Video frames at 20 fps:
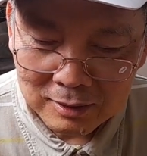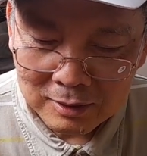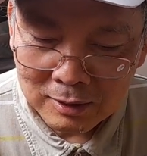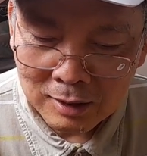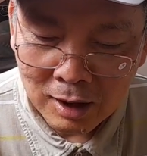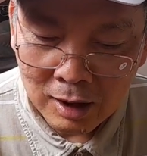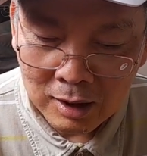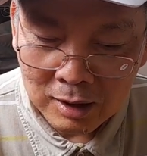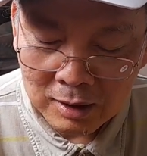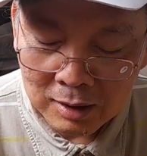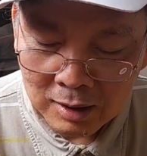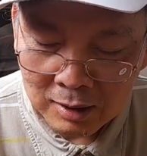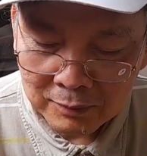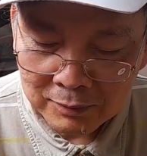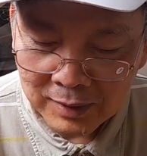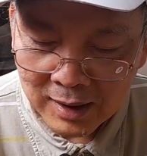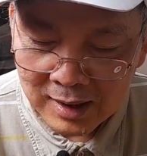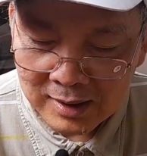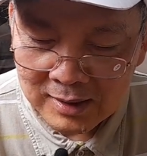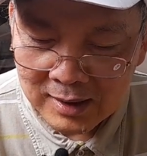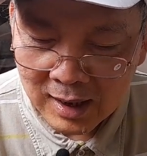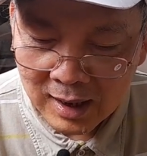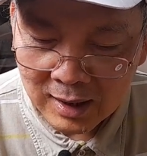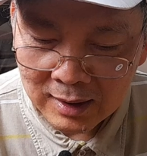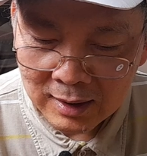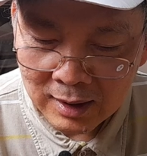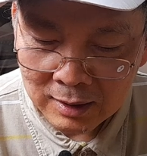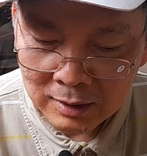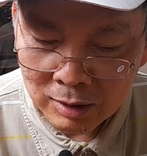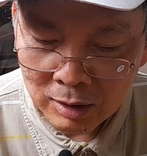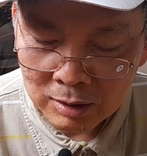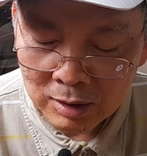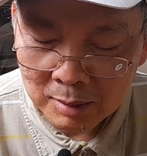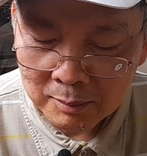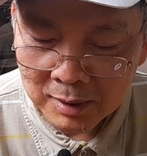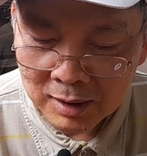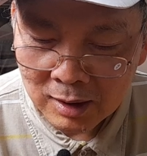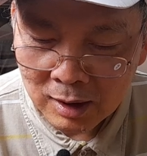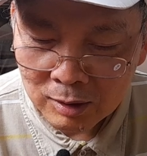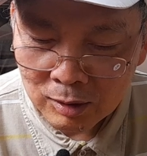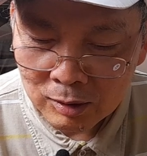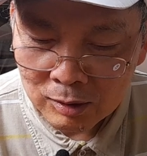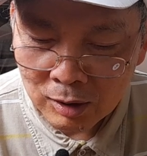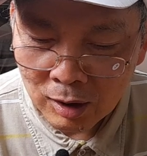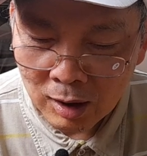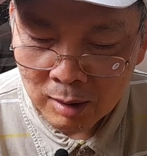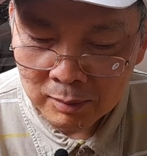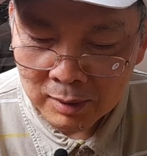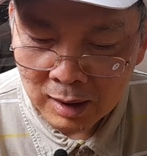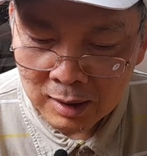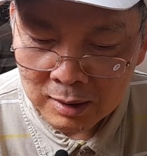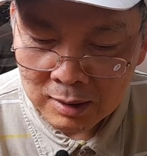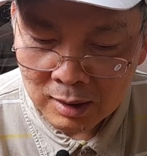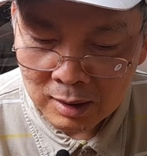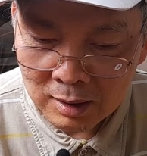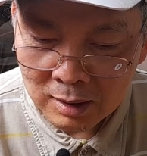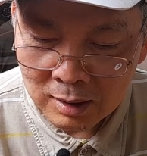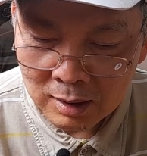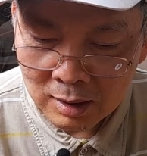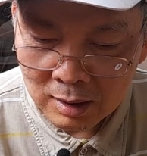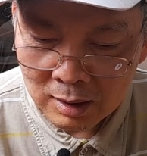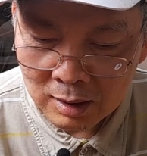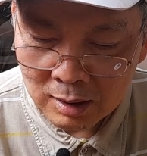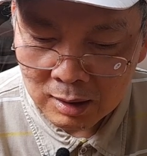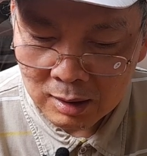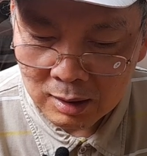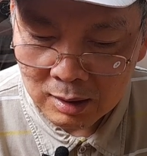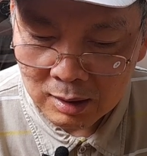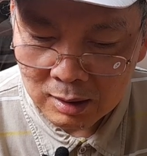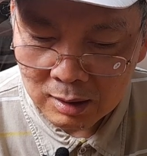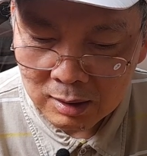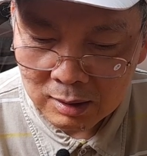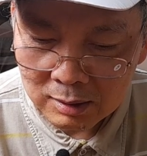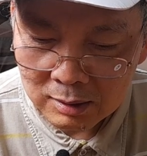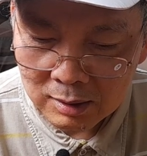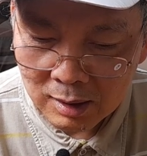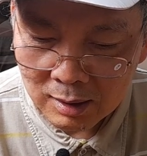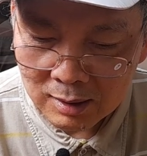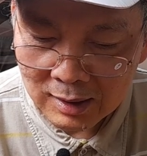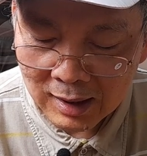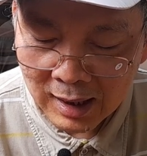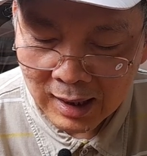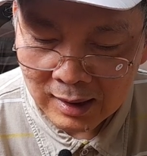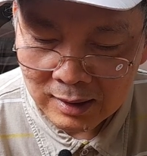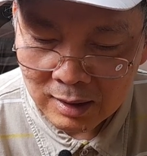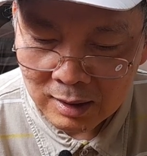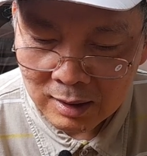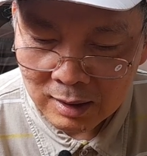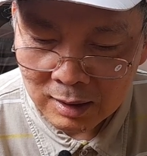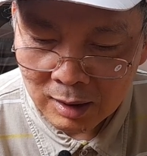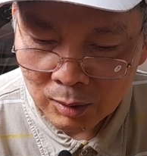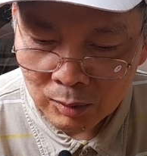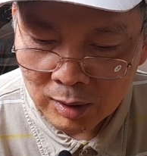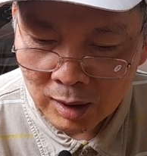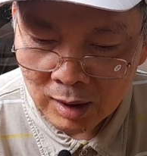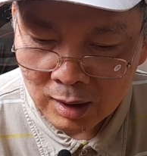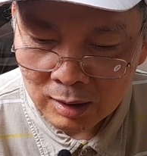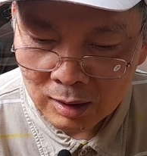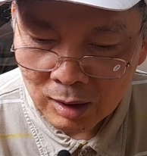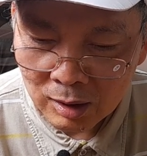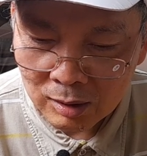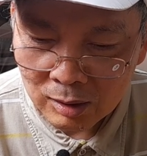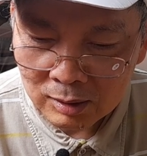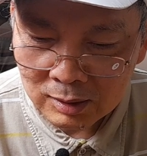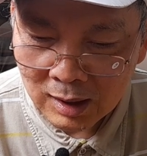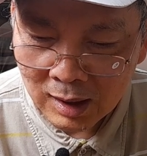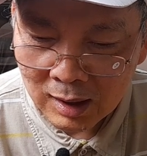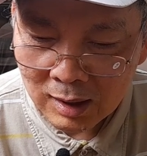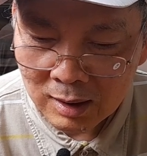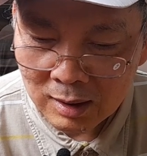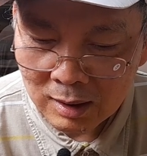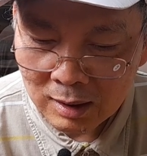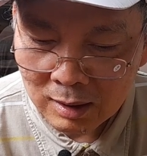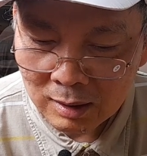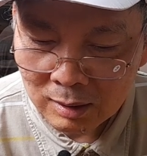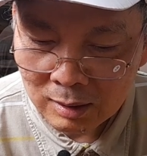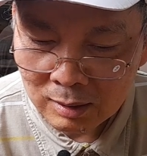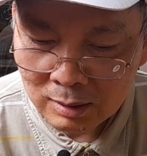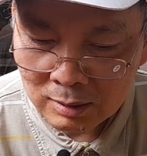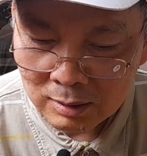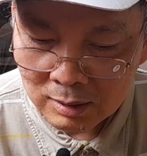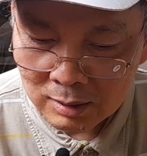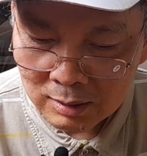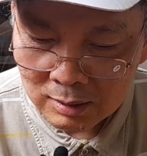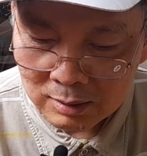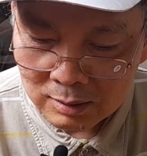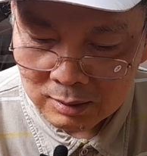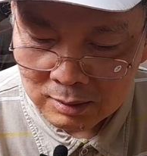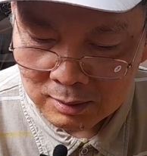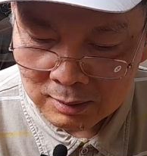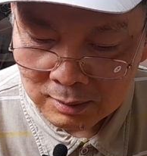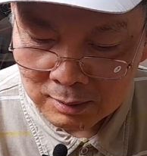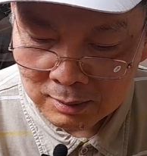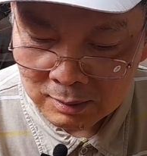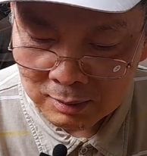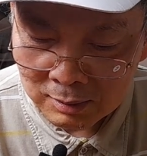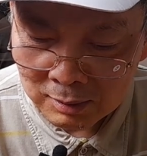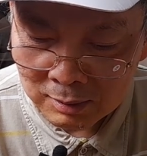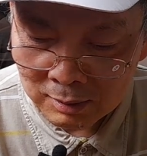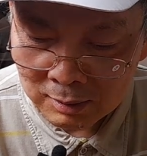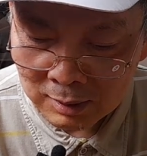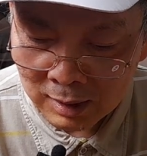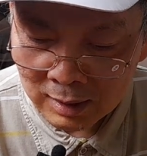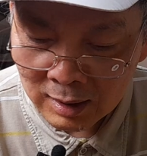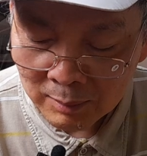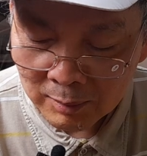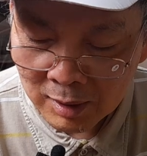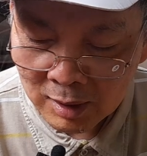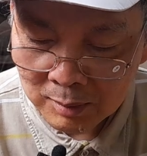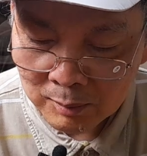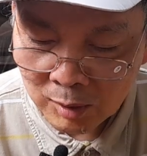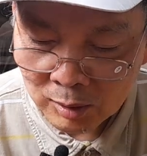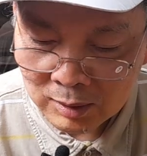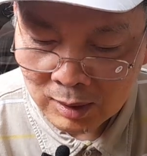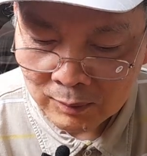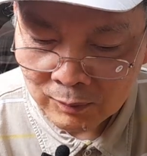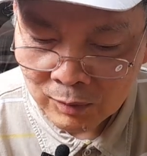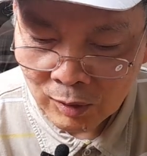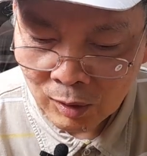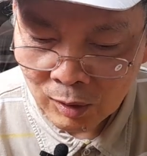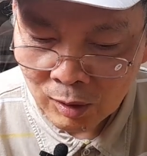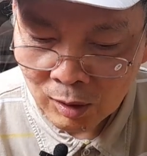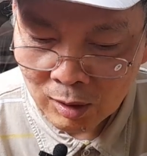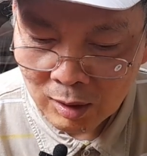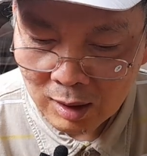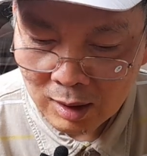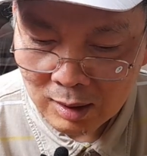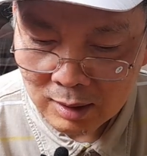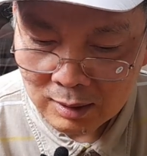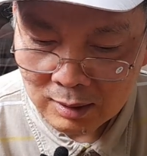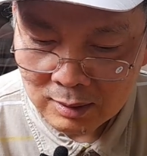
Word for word: rồi fry ờ, size nè rồi đó bây giờ con gom lại cái uh, tất cả những cái điều kiện đó con thấy uh, để đáp ứng một thành phố